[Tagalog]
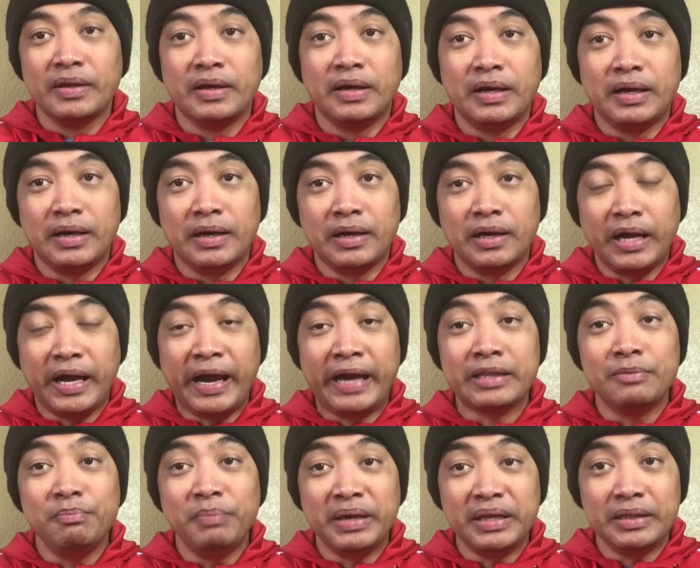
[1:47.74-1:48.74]
uh,
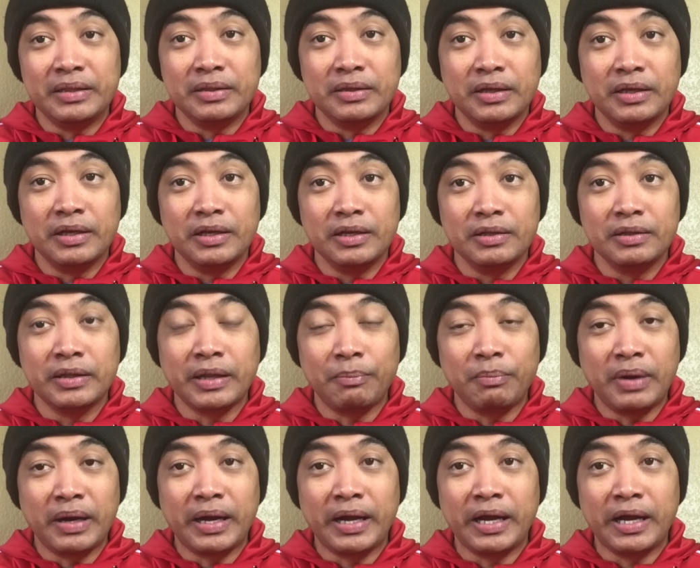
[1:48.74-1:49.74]
admin ng
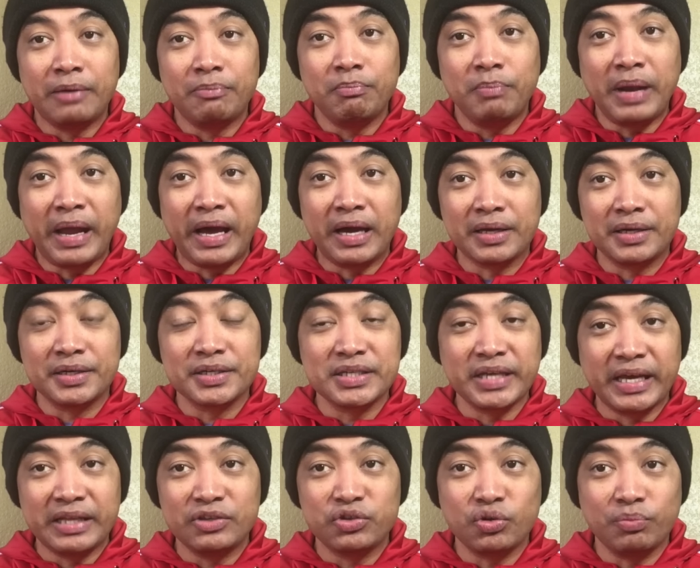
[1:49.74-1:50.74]
mga vloggers
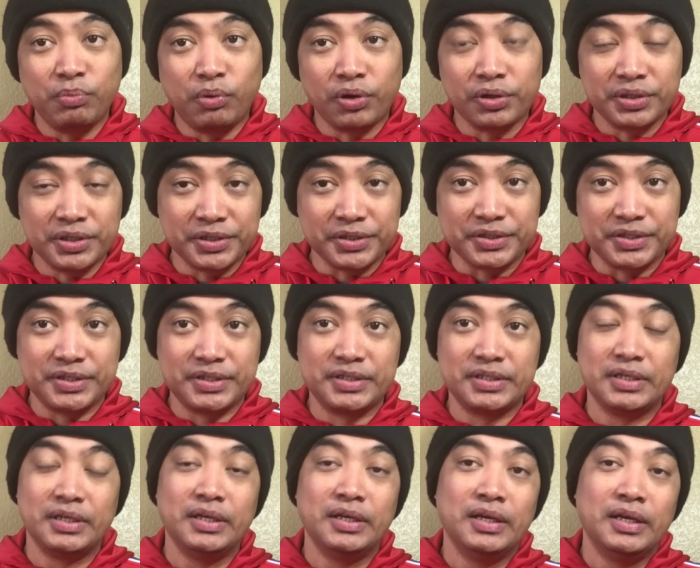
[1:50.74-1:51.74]
and
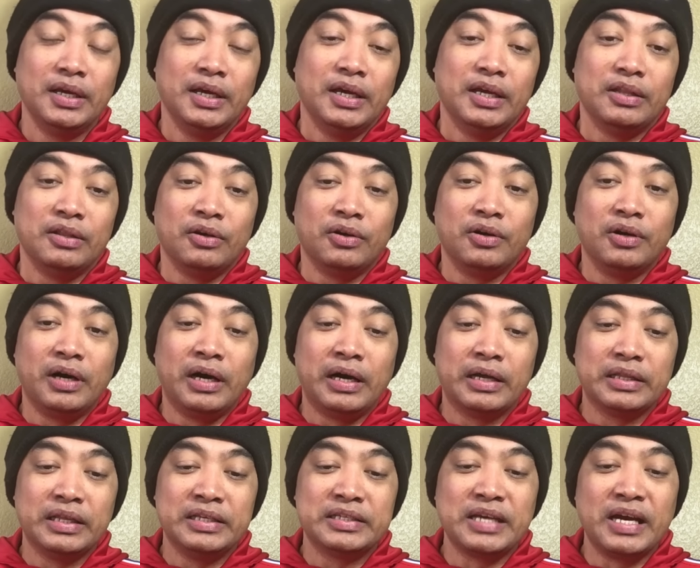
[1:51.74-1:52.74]
supporters No?
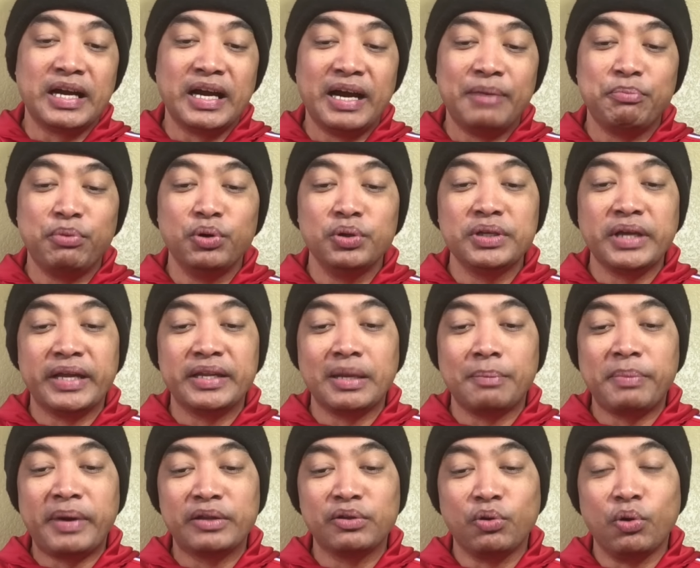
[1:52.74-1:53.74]
At isa nga po diyan
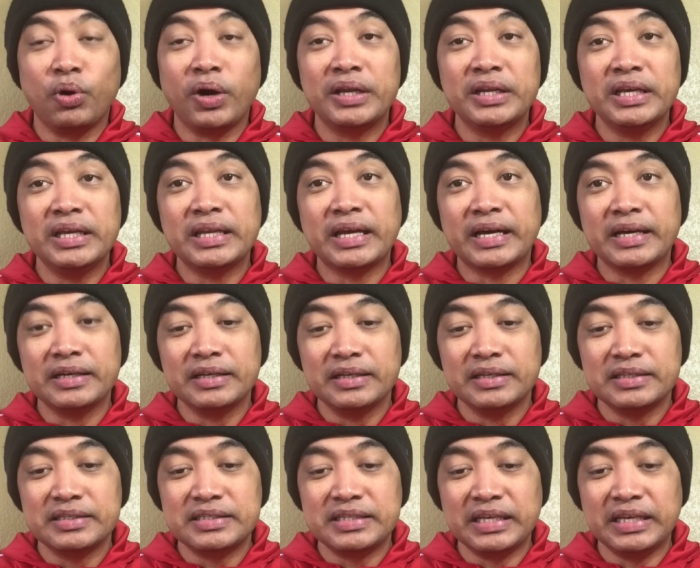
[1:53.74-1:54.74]
napan ko kanina,
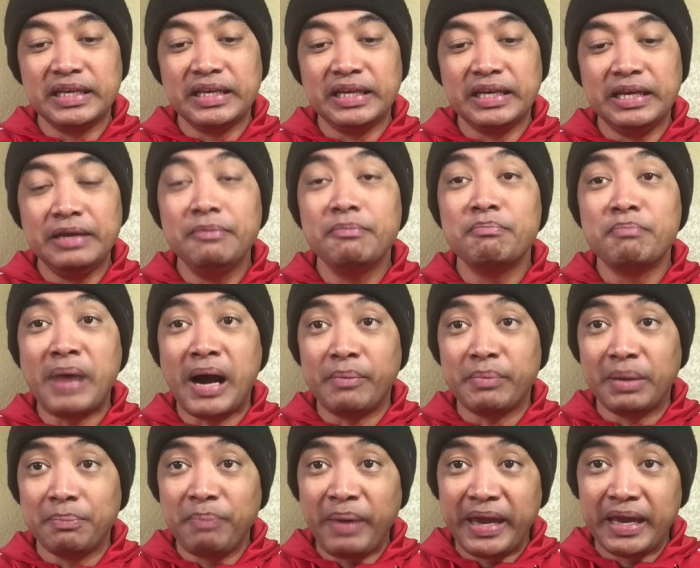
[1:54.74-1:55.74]
si
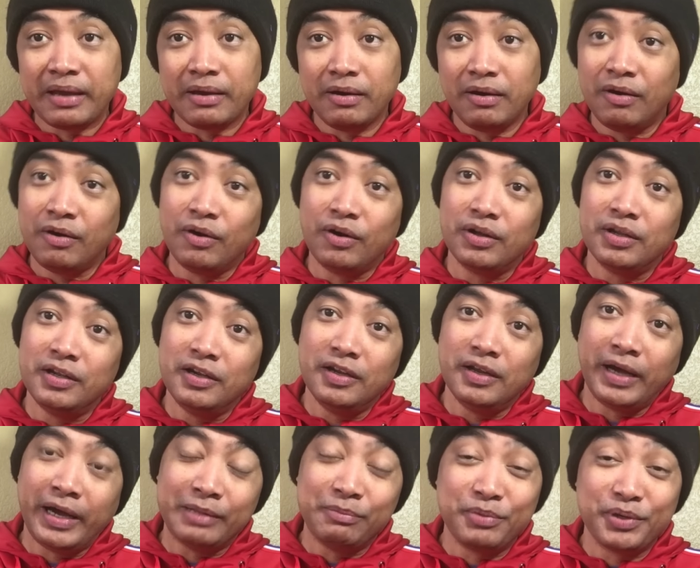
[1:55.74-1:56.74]
Mami Peng. Oh,
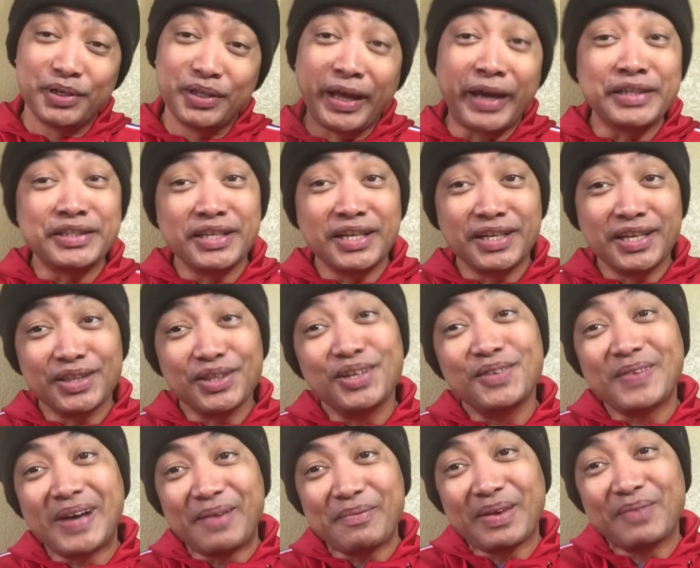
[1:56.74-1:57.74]
advertising na to,
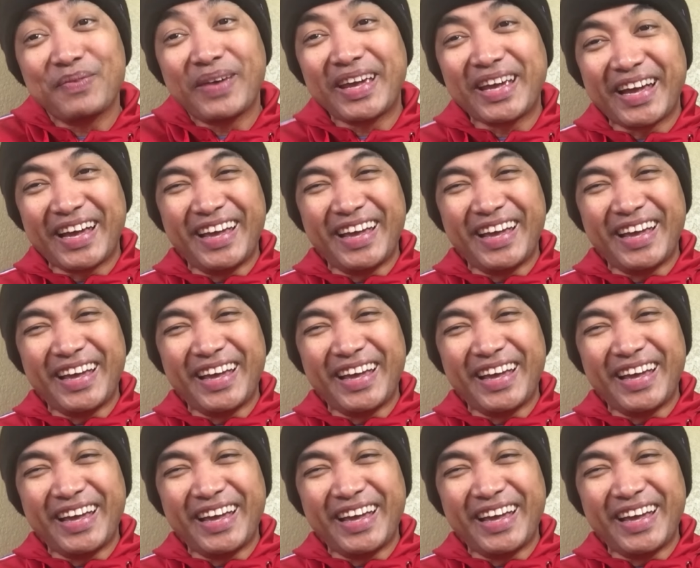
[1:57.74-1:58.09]
Mami Peng.